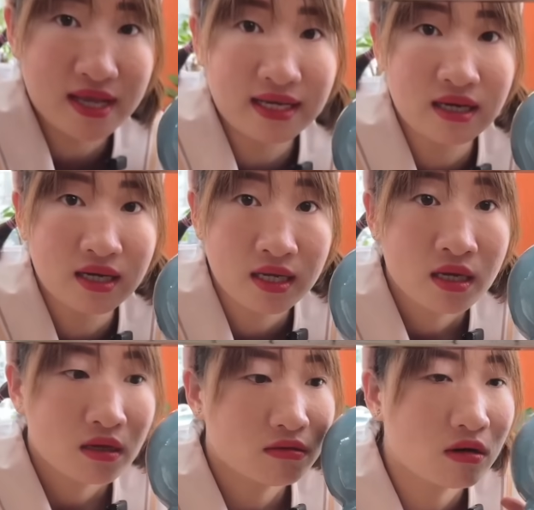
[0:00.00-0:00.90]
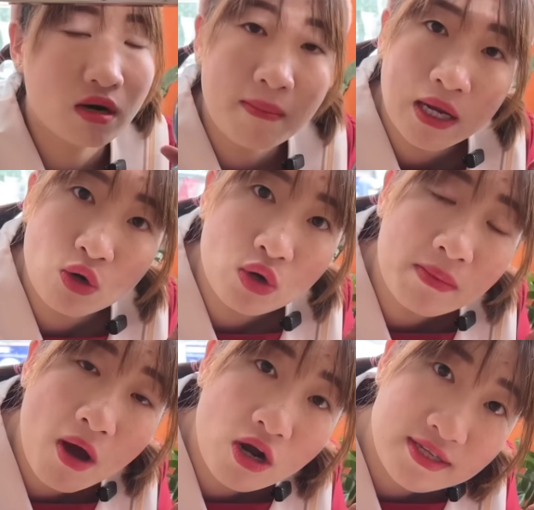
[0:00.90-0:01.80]
xanh này đi thường là bạn
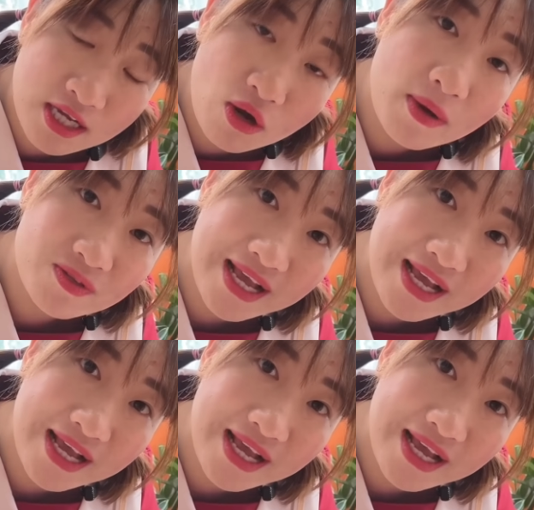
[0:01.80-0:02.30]
Doraemon là sẽ có màu